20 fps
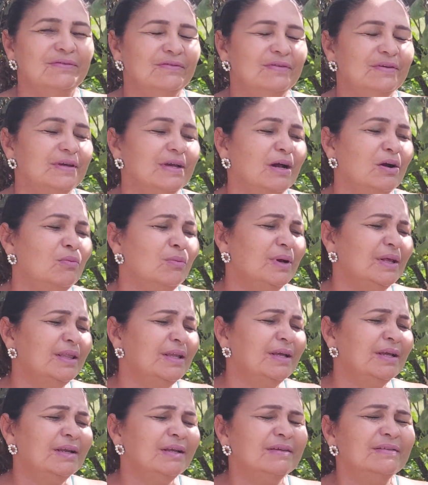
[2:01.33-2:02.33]
Fica uma
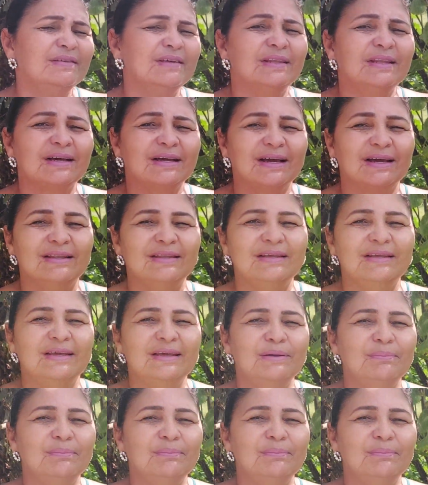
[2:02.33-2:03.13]
delícia na carne,